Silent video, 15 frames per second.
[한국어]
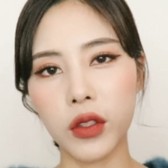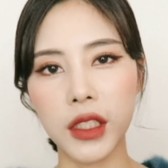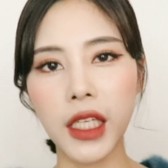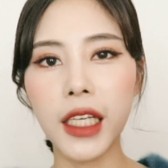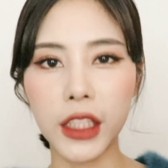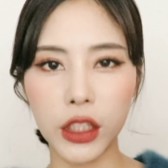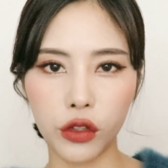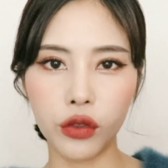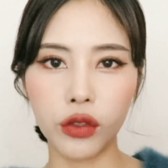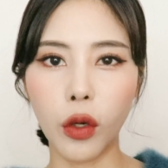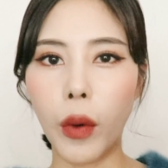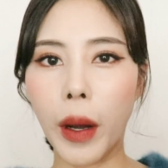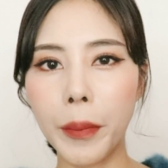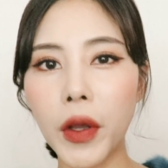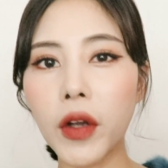제 기준
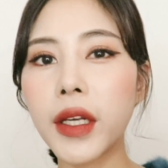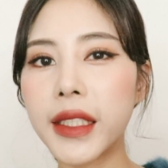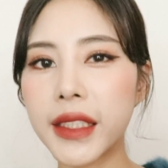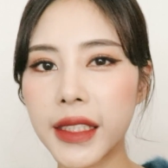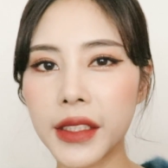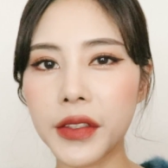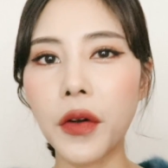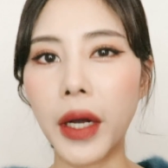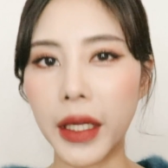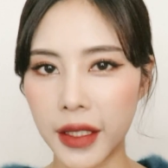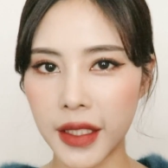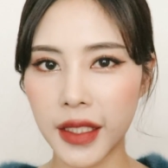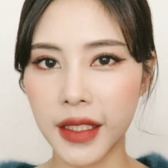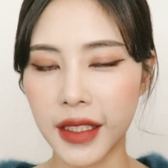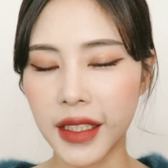더 완벽했을 것
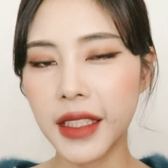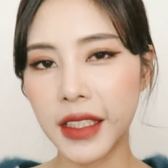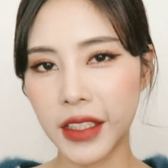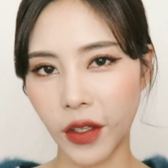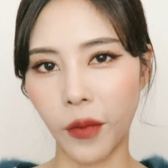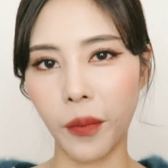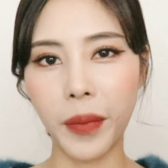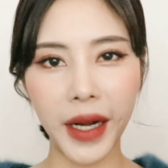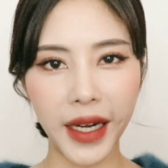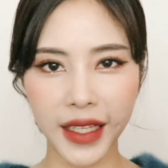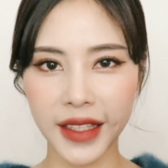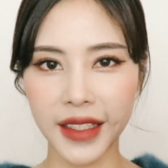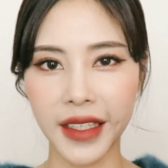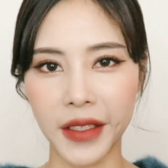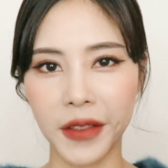같은 그런
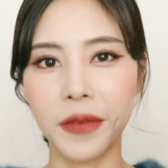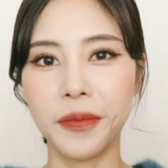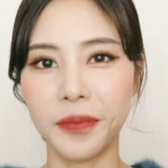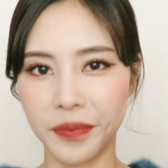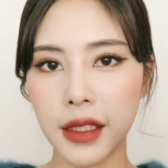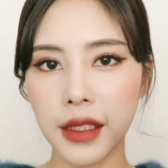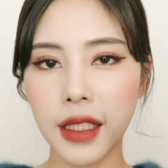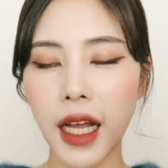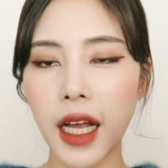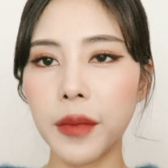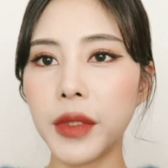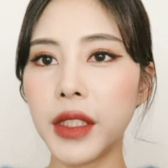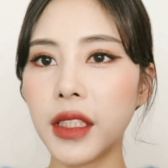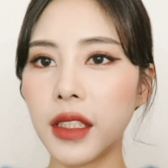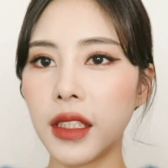팔레트예요. 그
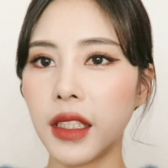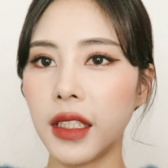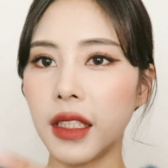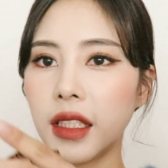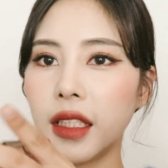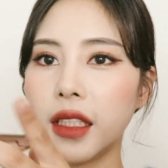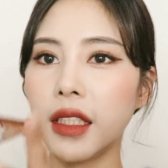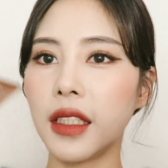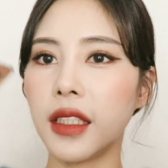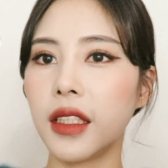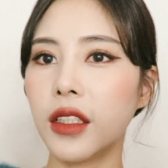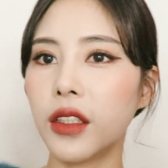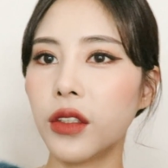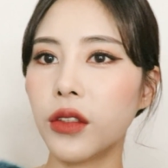다음은 이